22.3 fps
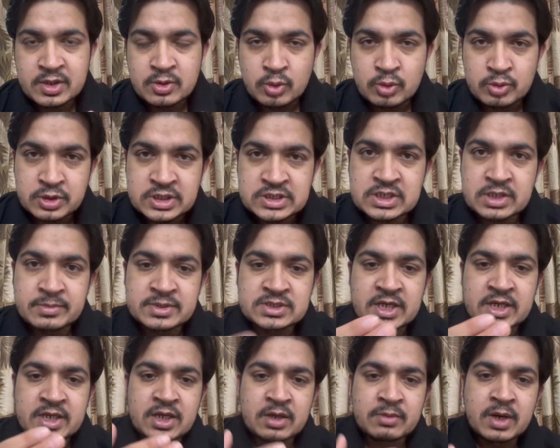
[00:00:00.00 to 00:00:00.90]
उन्नीस की
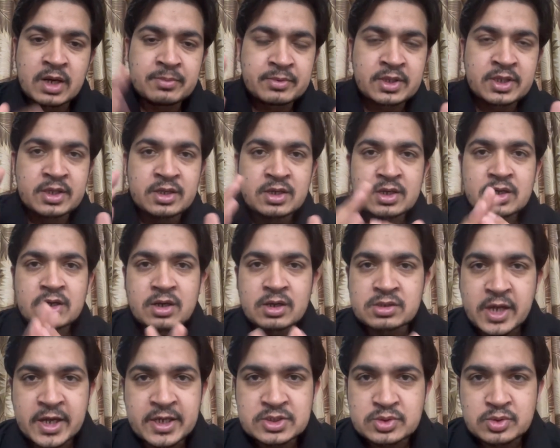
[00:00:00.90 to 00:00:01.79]
बजाय अब आपकी
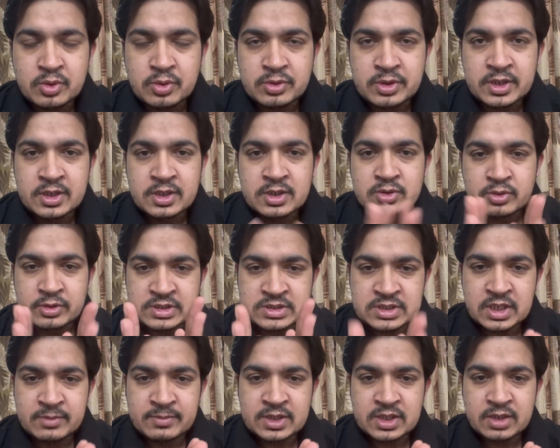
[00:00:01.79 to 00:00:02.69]
अट्ठाईस को होगी तो
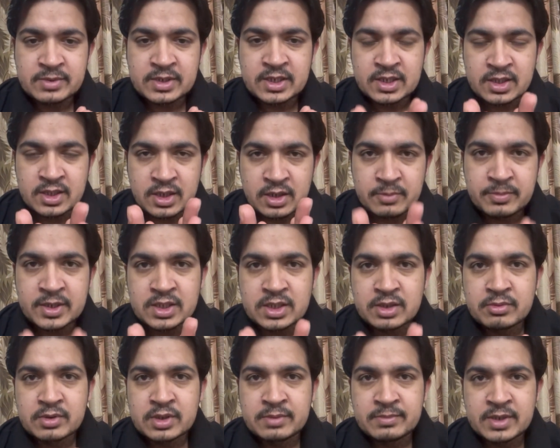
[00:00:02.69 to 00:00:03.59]
इसका मतलब है लगभग
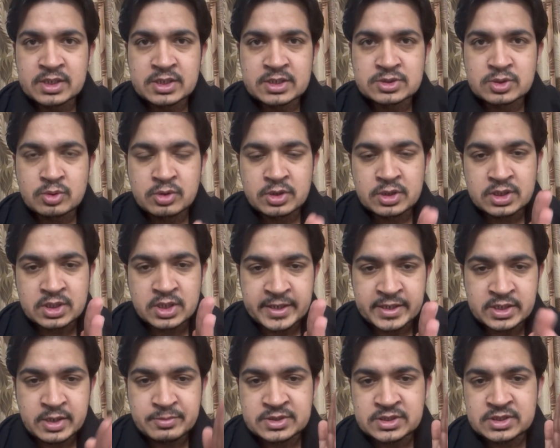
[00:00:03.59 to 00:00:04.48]
लगो ये मान के चलो कि
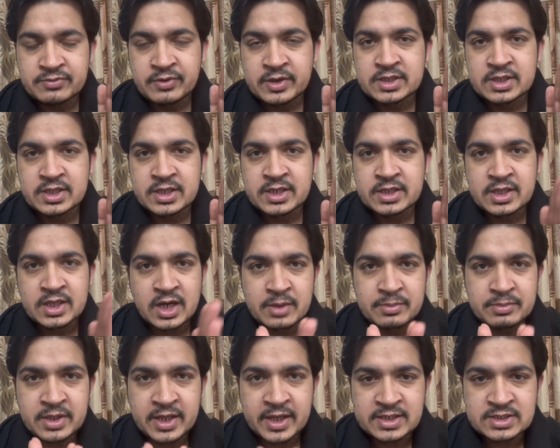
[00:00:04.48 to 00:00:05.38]
नाइन्टी परसेंट फाइनल है कि
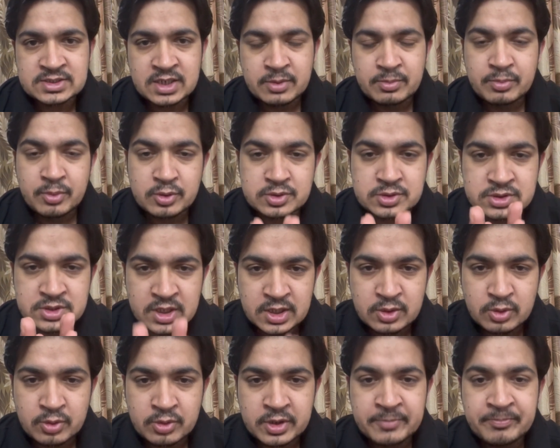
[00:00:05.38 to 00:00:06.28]
आपके एग्जाम बहुत जल्द
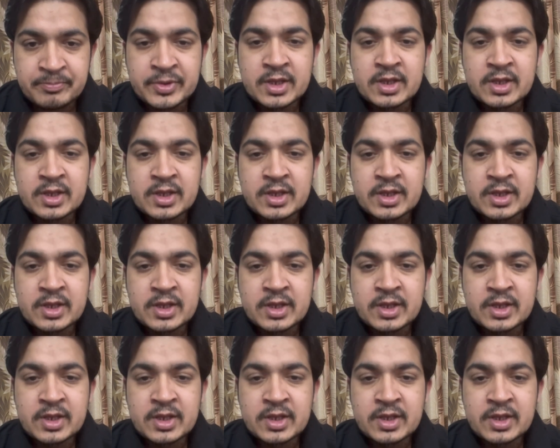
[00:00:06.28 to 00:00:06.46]
होंगे